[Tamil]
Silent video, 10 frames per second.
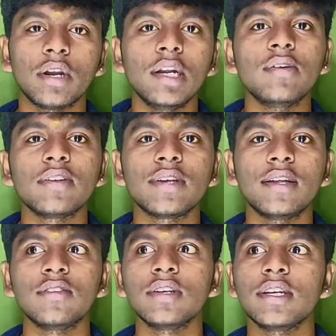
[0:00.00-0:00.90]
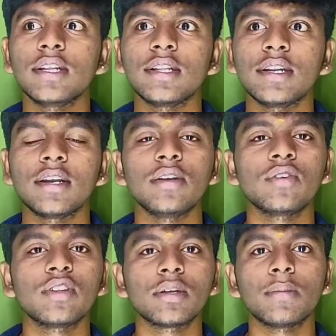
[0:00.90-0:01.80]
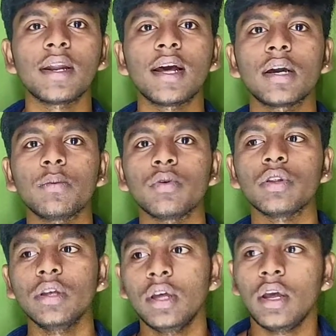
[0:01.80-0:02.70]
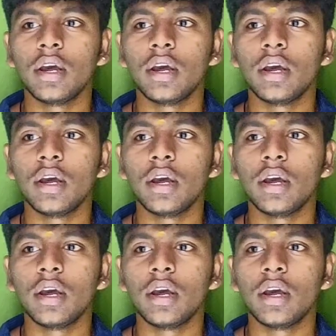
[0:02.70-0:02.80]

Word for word: ரெண்டு வருஷம் ஆச்சு கிட்டத்தட்ட ரெண்டு வருஷத்துக்கு மேல ஆக போகுது